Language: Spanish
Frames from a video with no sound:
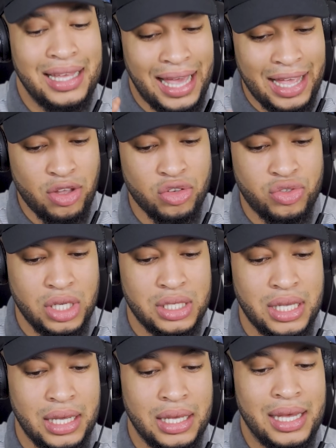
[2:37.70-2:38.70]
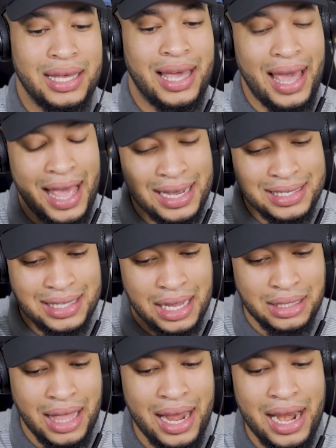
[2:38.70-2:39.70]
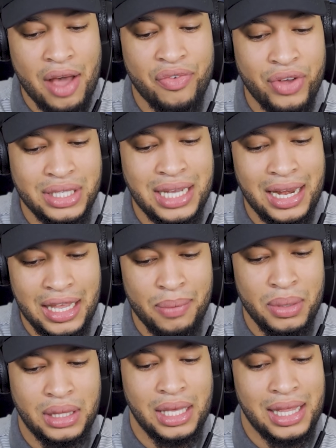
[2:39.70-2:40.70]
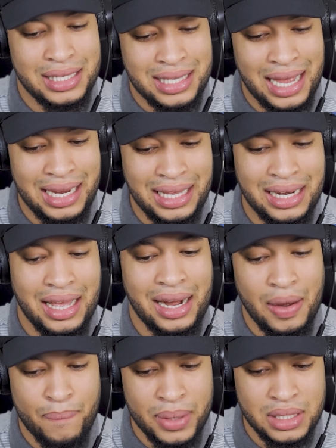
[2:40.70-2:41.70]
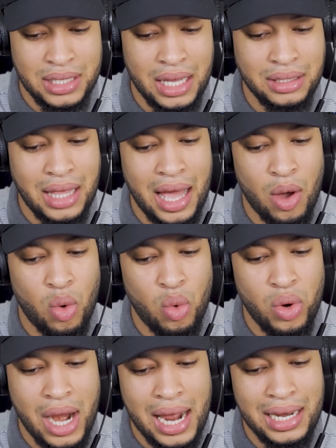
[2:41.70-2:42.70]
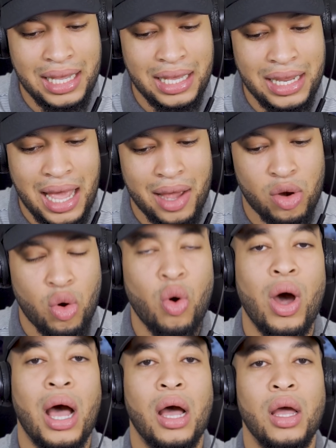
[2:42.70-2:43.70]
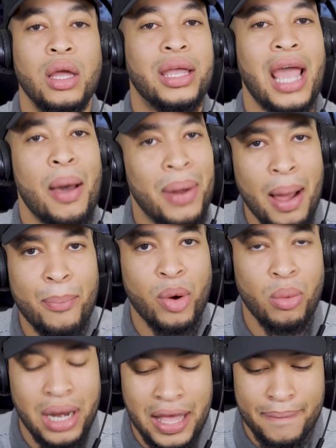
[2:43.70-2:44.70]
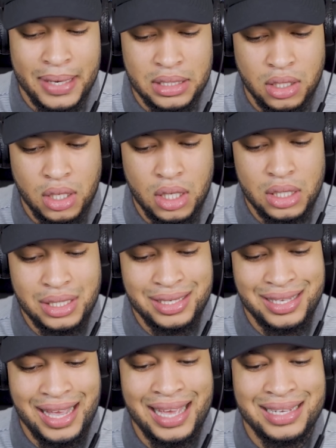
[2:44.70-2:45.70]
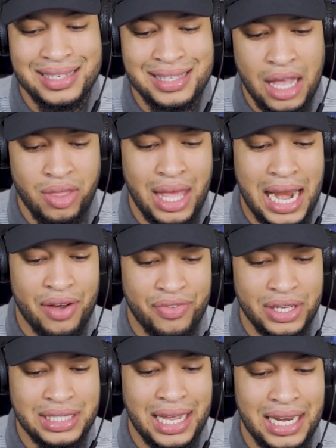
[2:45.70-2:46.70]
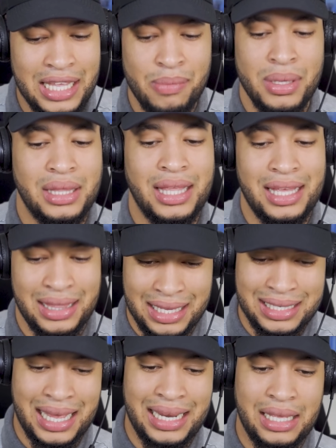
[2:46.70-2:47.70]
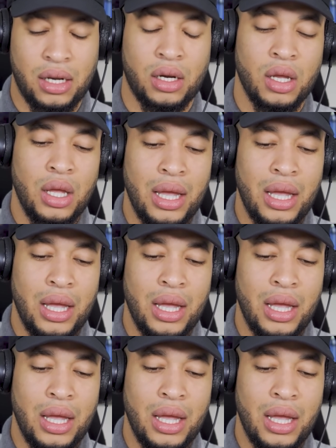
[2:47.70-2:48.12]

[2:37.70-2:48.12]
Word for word: Ellos dicen que extender la fecha límite de salir representa una línea roja, que habrá problemas si se extiende la fecha límite de salir.